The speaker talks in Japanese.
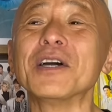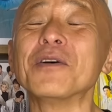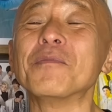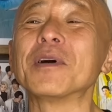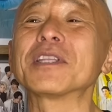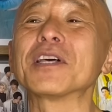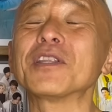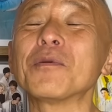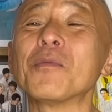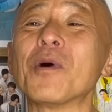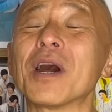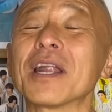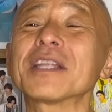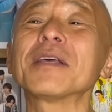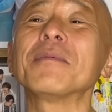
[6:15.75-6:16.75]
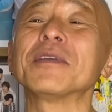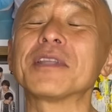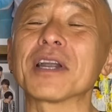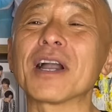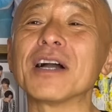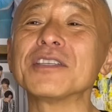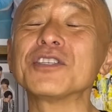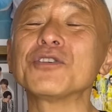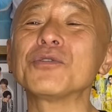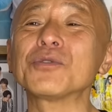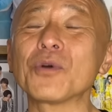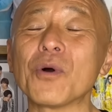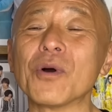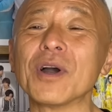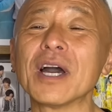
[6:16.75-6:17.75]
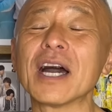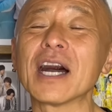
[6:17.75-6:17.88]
またでも改めて感じると、